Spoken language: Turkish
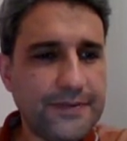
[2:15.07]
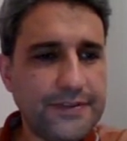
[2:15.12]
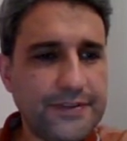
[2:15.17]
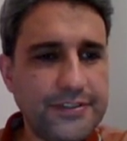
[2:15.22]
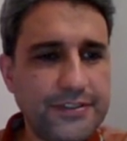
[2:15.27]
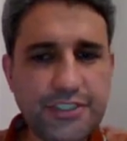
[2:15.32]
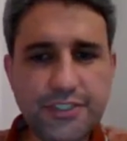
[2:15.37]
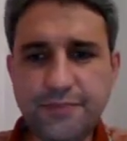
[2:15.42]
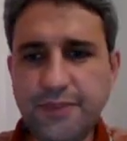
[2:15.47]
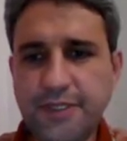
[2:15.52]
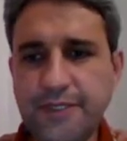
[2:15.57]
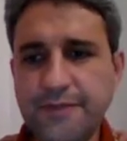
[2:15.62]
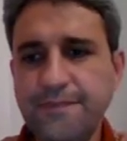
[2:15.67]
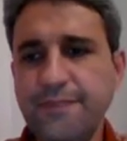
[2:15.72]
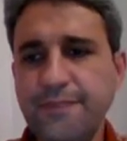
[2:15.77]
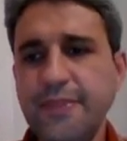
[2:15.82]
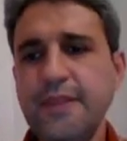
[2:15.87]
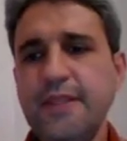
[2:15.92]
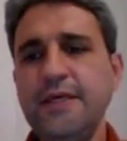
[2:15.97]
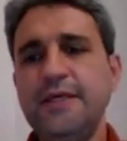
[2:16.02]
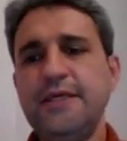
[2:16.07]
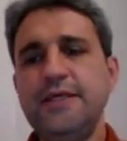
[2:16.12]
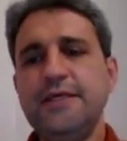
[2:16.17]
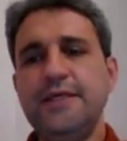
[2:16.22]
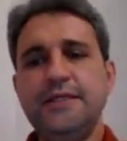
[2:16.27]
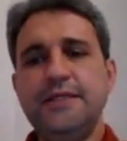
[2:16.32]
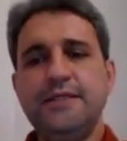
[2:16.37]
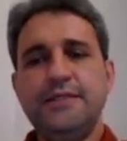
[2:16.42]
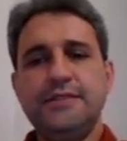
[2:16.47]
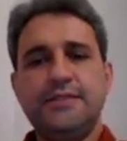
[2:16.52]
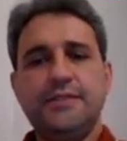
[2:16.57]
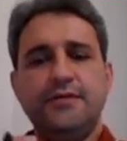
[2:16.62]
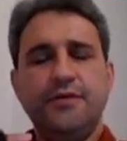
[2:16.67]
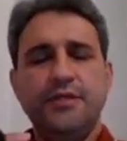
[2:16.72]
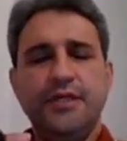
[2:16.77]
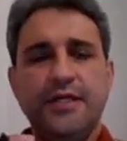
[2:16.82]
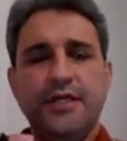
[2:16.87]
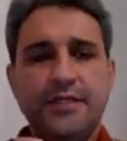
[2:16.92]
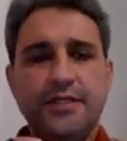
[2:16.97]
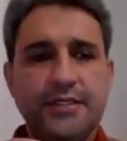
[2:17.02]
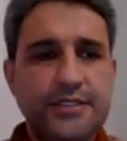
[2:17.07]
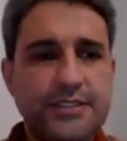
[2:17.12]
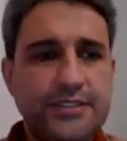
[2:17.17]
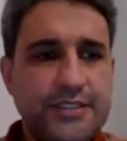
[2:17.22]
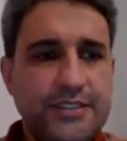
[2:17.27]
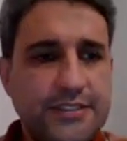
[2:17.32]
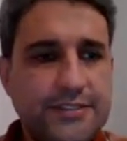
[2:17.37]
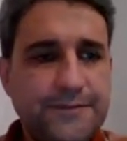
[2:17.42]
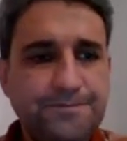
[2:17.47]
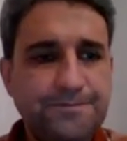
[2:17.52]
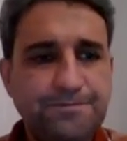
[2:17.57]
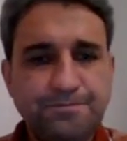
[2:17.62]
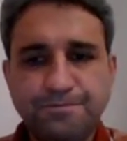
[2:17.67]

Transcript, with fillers: Şimdi sevgili arkadaşlar